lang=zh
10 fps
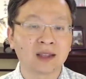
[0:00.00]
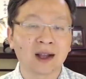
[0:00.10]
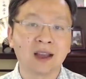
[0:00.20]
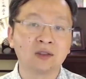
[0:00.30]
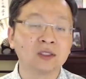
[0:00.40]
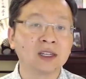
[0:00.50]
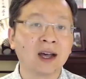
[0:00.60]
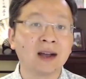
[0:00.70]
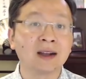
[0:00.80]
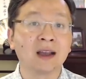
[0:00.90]
大概就能
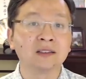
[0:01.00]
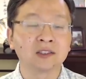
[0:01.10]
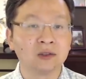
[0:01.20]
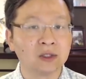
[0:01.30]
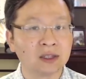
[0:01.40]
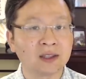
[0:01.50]
涵盖社会的